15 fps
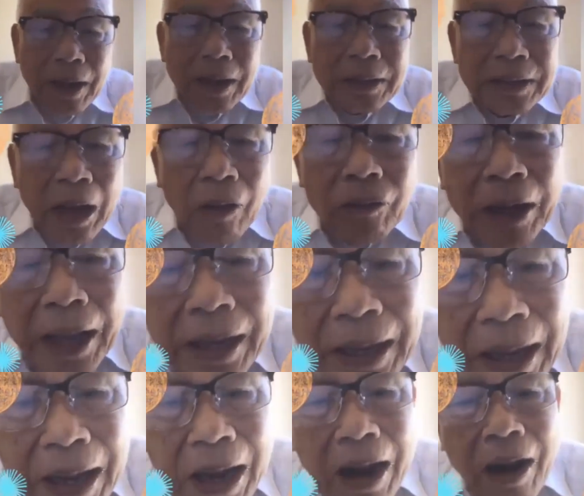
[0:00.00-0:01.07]
Sau này
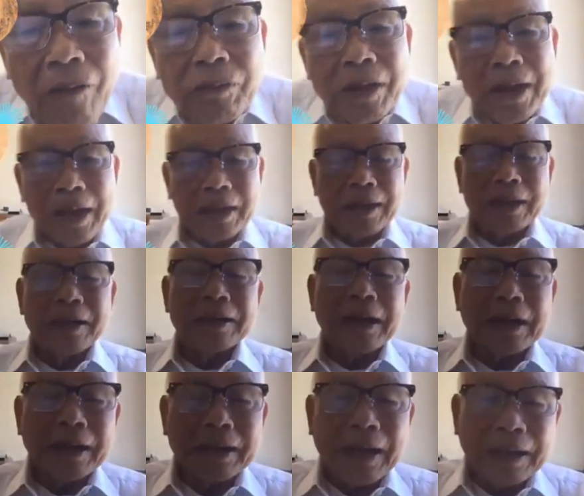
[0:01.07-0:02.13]
thì ông ấy lại nghĩ ra
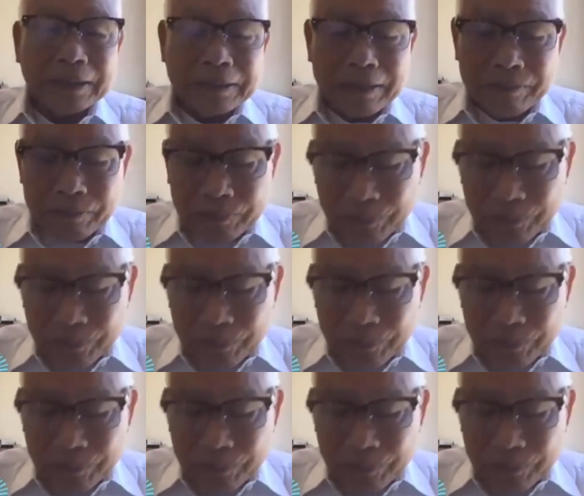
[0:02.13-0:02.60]
cái cách là